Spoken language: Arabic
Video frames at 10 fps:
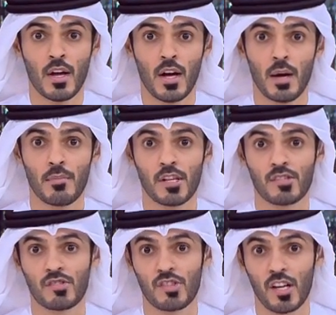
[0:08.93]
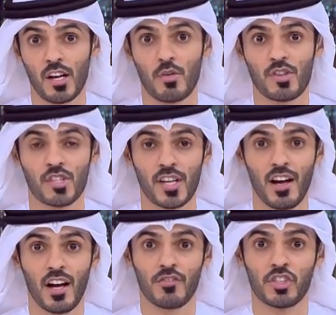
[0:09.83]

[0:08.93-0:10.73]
حملة صحة وسياحة في